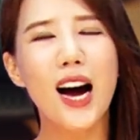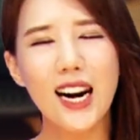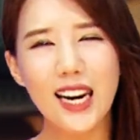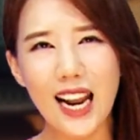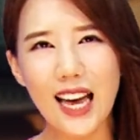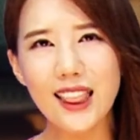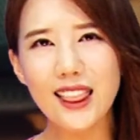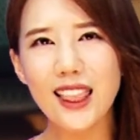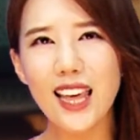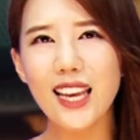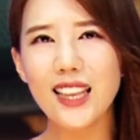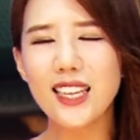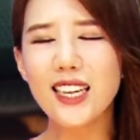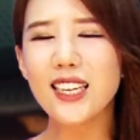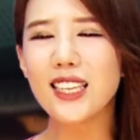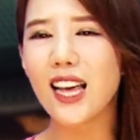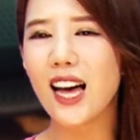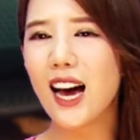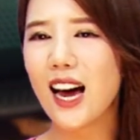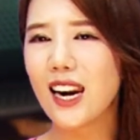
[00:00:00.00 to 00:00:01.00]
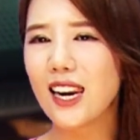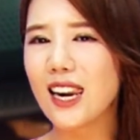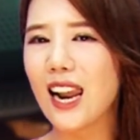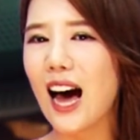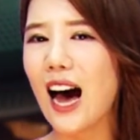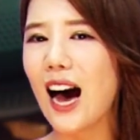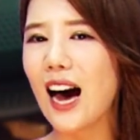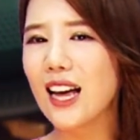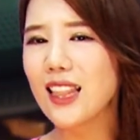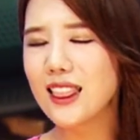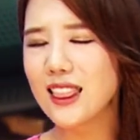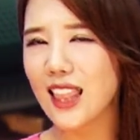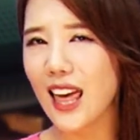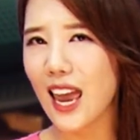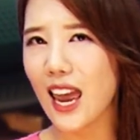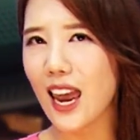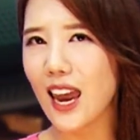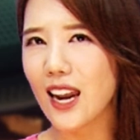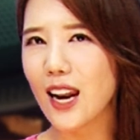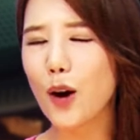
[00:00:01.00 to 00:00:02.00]
라떼는
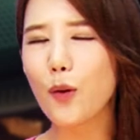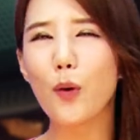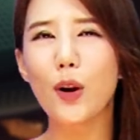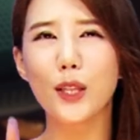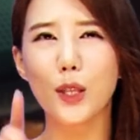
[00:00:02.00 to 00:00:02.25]
라떼라고